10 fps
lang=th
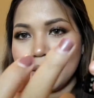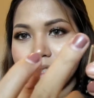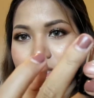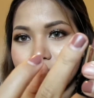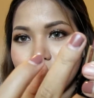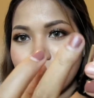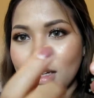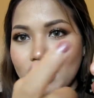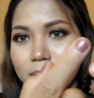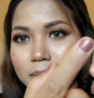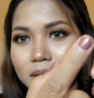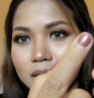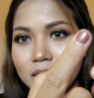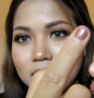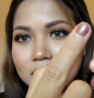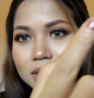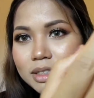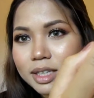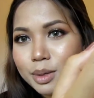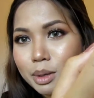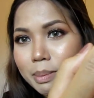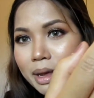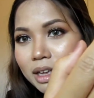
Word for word: สีเดียวกันเล็บเลยอะสีเดียวกันไหม